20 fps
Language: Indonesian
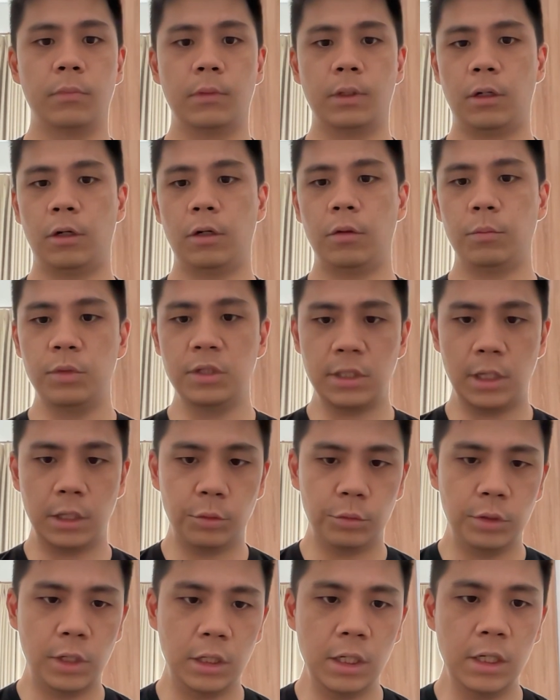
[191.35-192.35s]
kalau
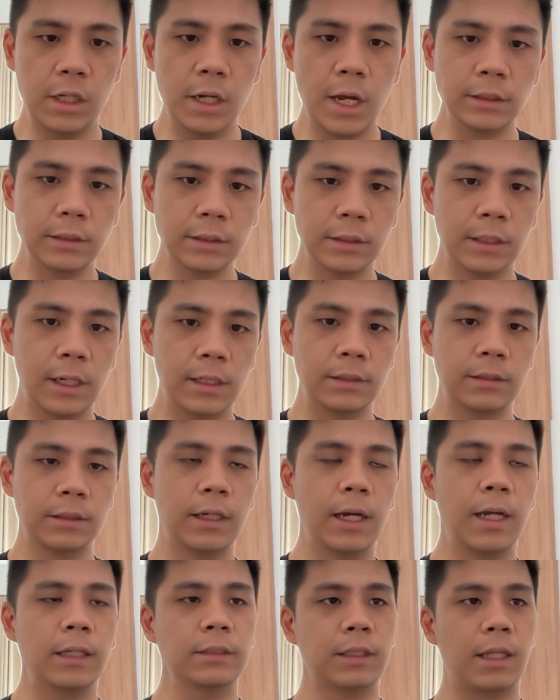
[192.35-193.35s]
misalnya udah digas, gas,
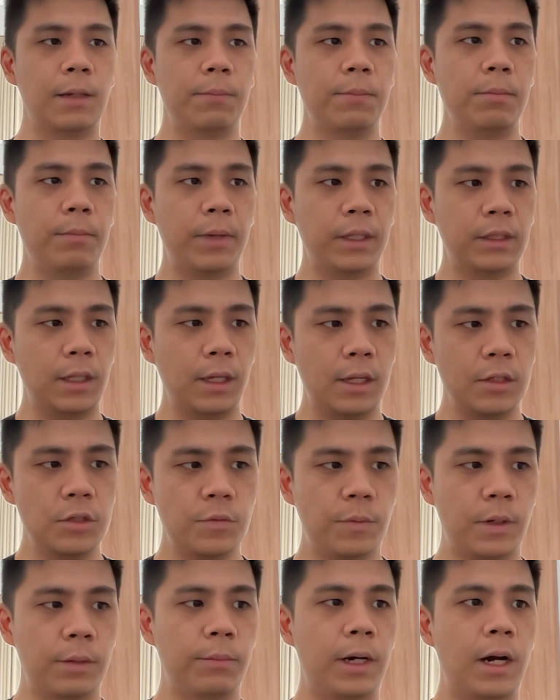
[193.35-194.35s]
gas, tapi metiknya
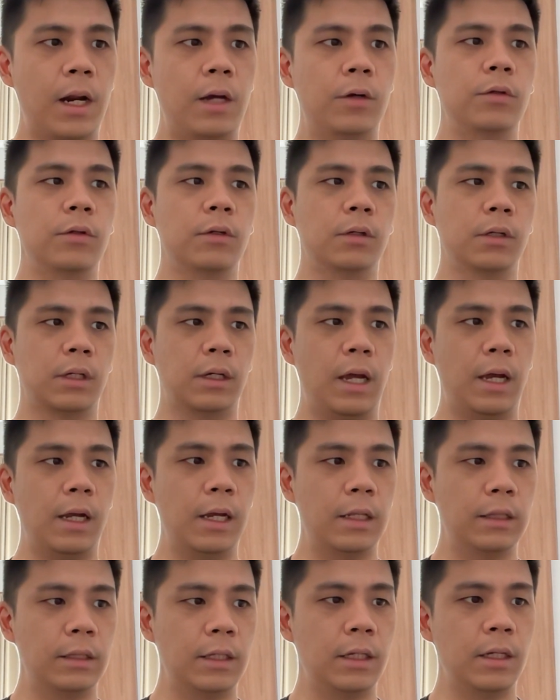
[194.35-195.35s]
cuma meraung, nggak
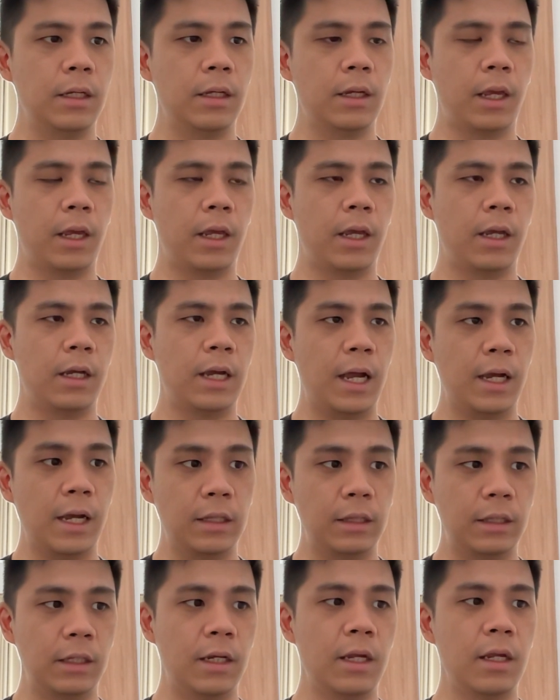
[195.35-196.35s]
ganti eh, nggak
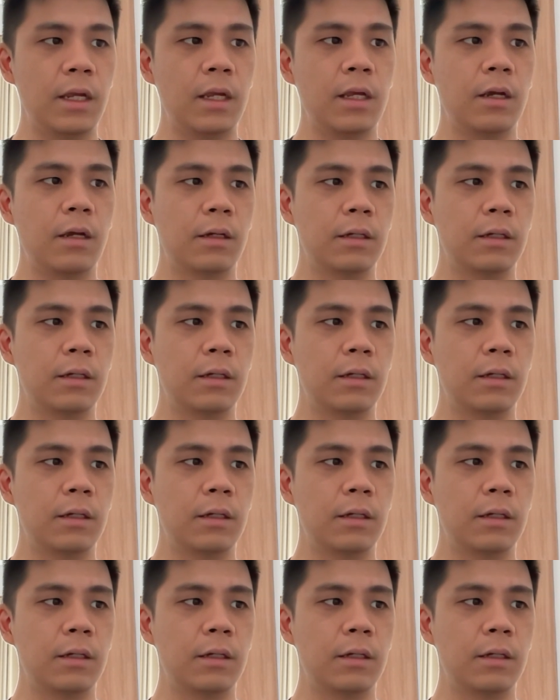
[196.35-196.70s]
ganti gigi